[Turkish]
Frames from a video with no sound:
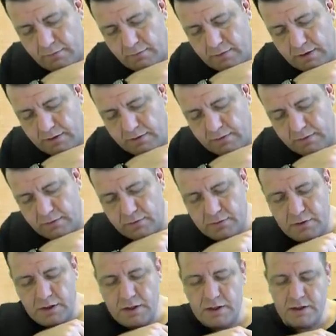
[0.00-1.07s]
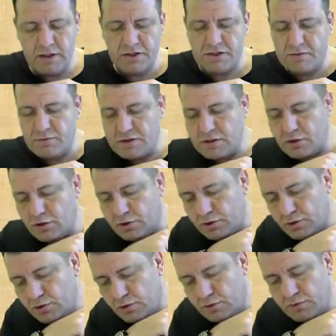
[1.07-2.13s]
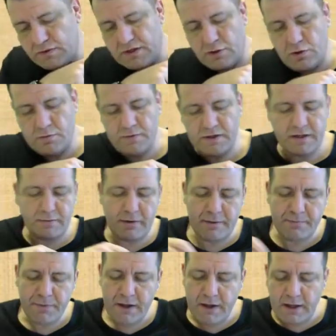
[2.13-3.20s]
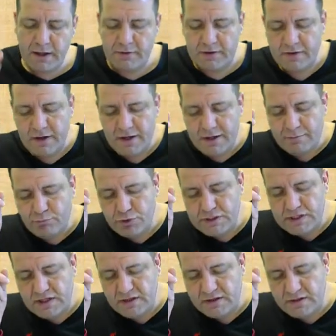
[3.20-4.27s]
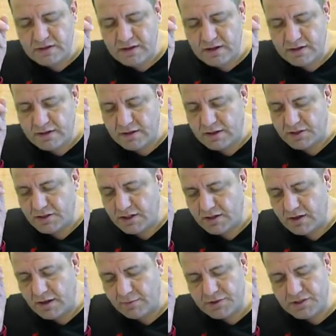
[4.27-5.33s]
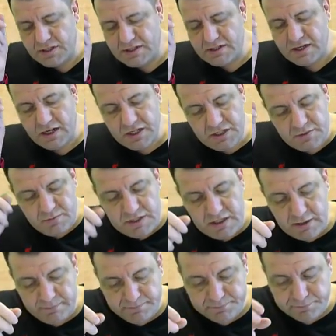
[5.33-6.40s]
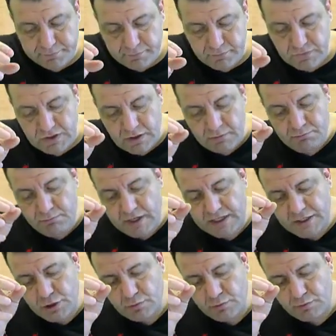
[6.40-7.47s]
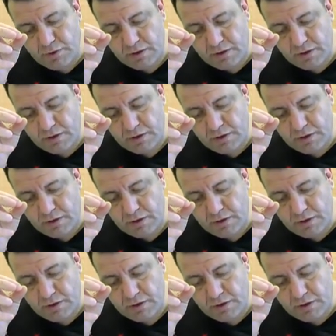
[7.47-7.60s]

Evet. İşimizi görür. Çok güzel olmadı ama. Evet. Bu silindirin arkadaşlar ne yapacağız? Hacmini maksimum